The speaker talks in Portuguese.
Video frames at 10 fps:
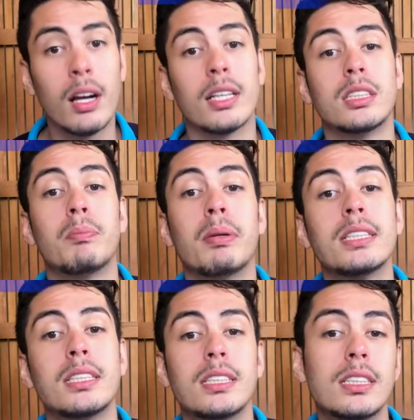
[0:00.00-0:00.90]
As
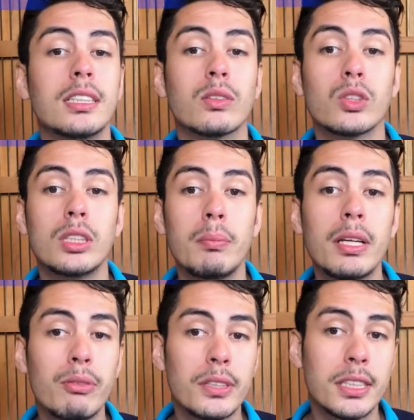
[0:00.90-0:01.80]
empresas estão se
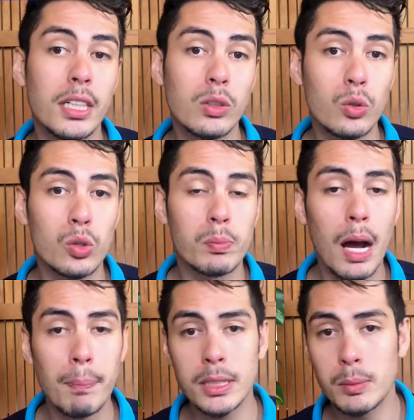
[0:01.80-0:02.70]
beneficiando dos
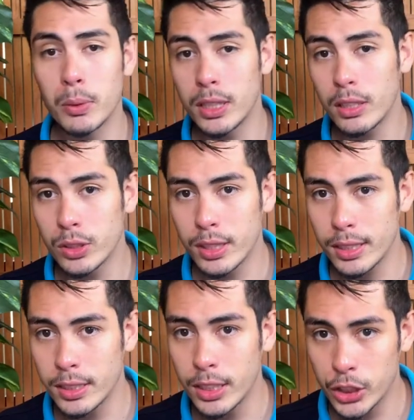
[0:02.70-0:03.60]
mapas e modelos
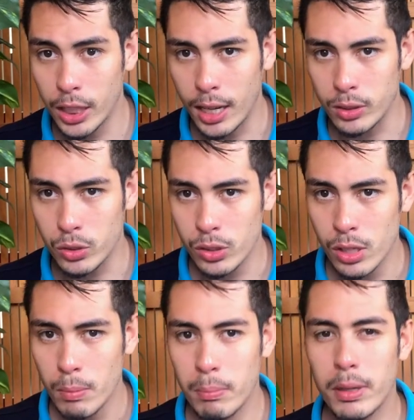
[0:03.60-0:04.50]
3D gerados,
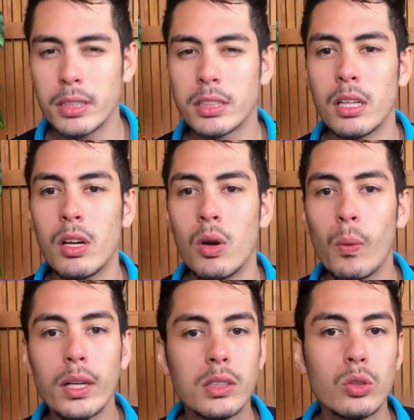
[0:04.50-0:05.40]
mas
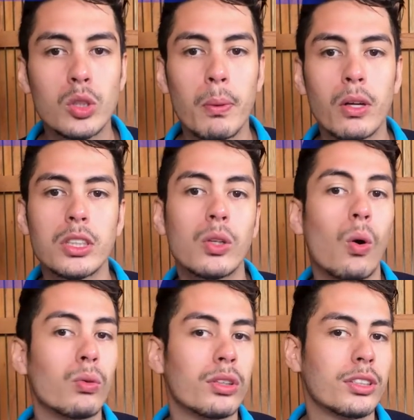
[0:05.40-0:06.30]
quais são os prós e
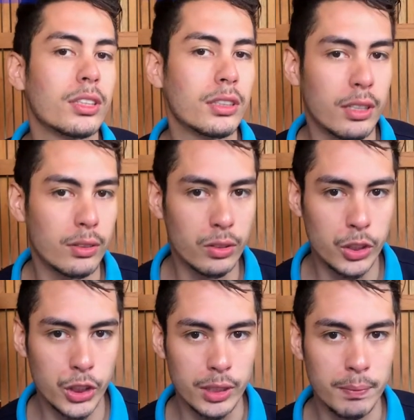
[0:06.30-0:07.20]
contras da
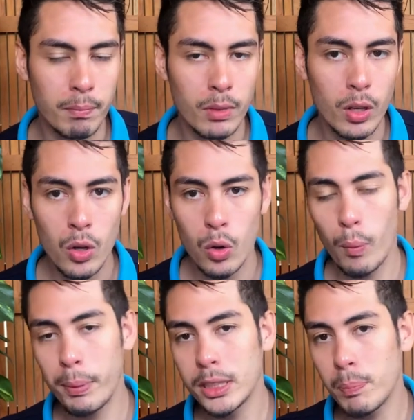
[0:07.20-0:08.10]
tecnologia?
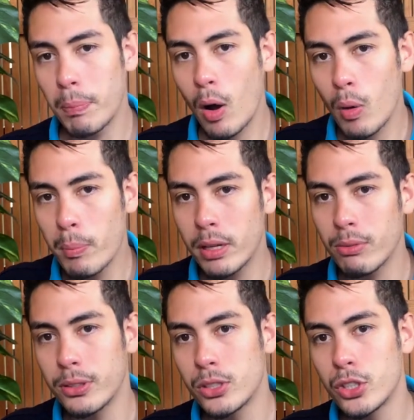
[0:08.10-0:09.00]
O principal
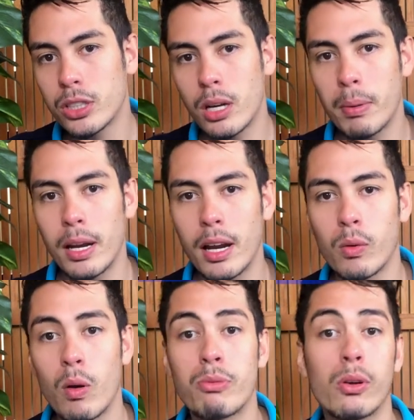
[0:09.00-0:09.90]
benefício de trabalhar
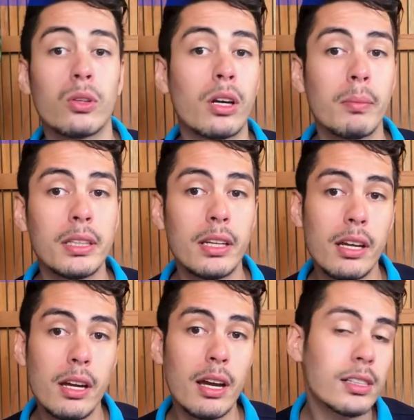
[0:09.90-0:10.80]
com a
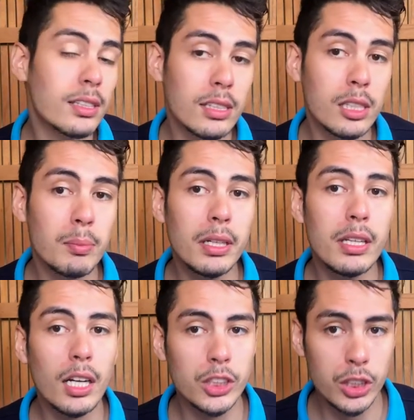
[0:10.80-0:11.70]
fotogrametria é a
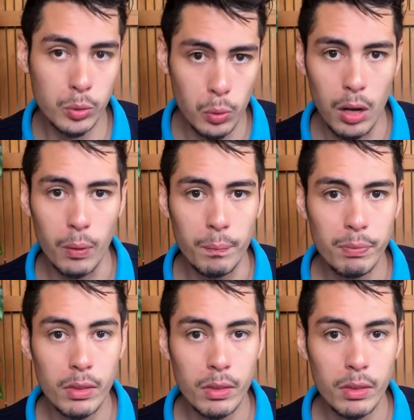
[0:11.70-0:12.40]
acessibilidade atual.